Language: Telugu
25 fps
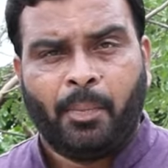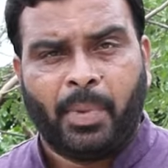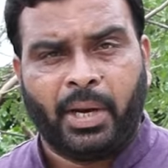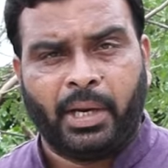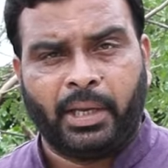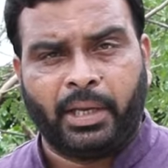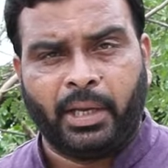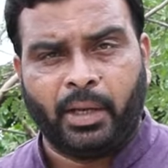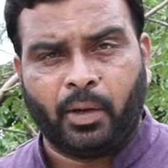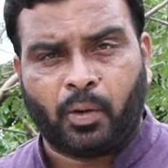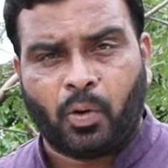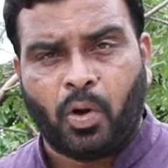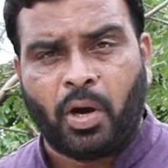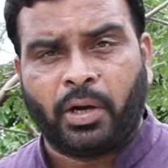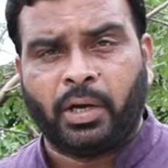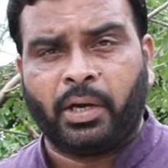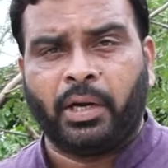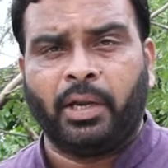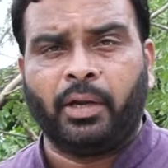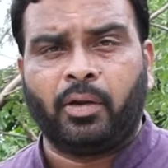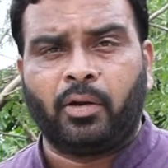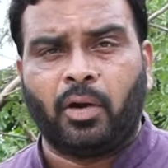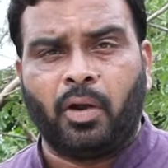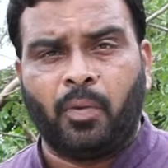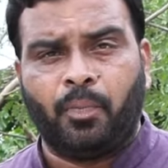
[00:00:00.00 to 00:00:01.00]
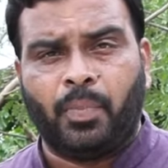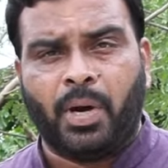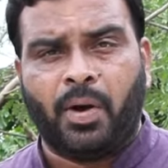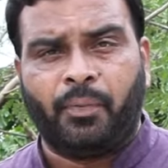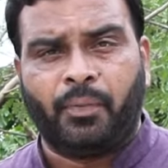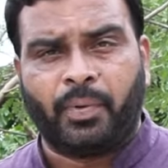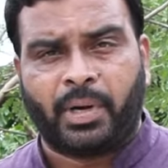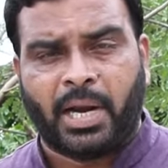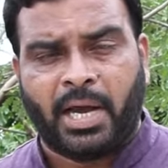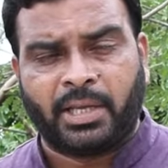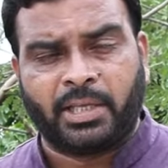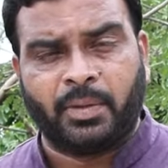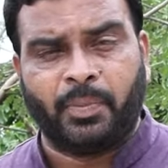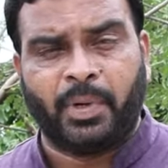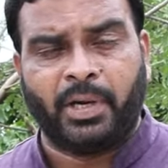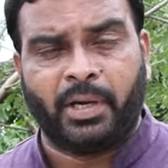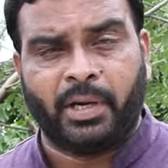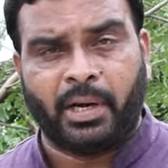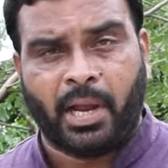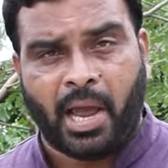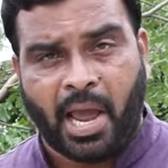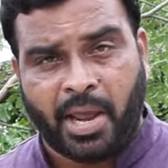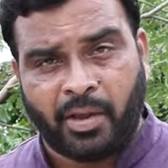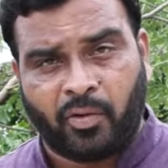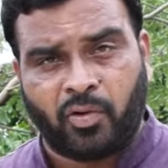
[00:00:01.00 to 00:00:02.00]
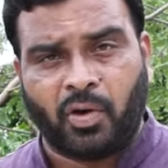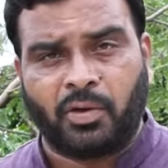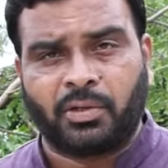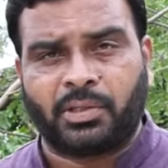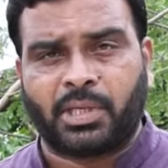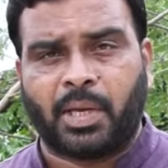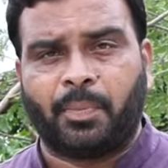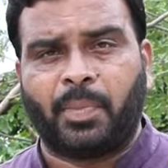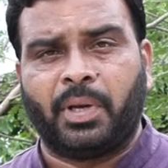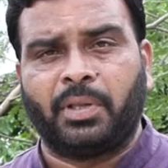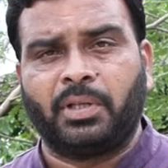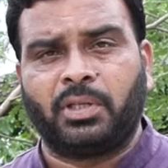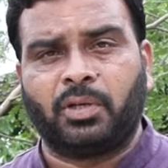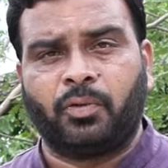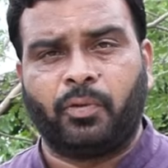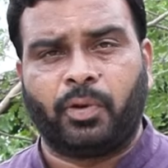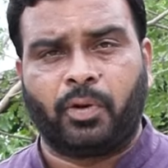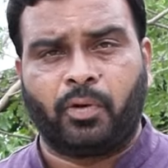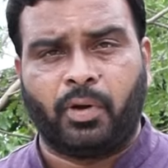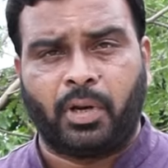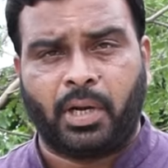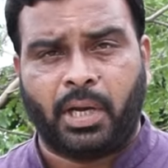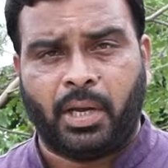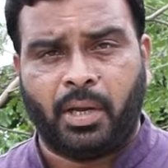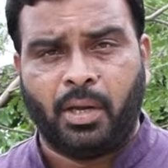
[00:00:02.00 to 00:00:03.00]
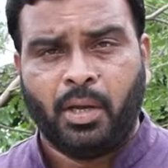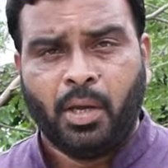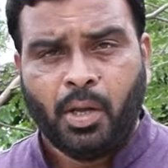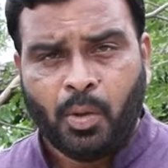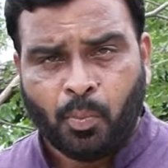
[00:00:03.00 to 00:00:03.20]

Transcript: మనకి రోటరీ క్లబ్ ఆఫ్ రాజమండ్రి ఐకాన్ సంబంధించిన కూడా